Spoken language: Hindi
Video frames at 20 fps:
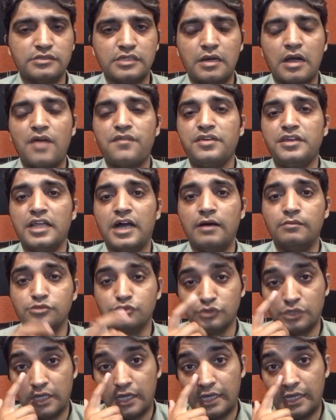काफ़ी नाम
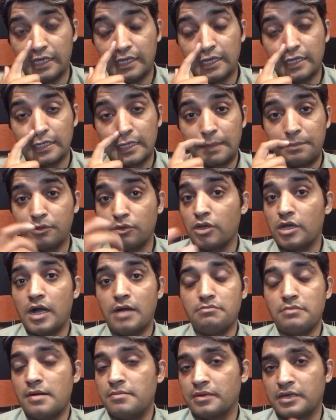सुना है कि अगर आपने कोई
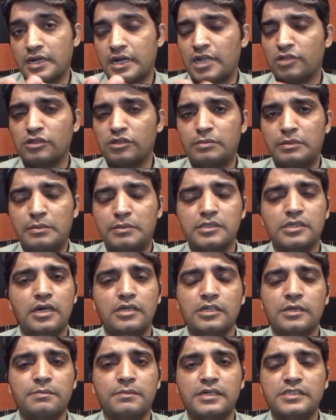काम वाम कराना है तो आप अहमद
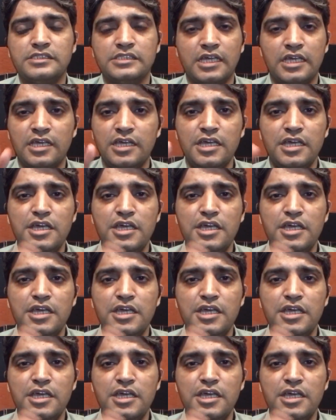खान के पास जाएं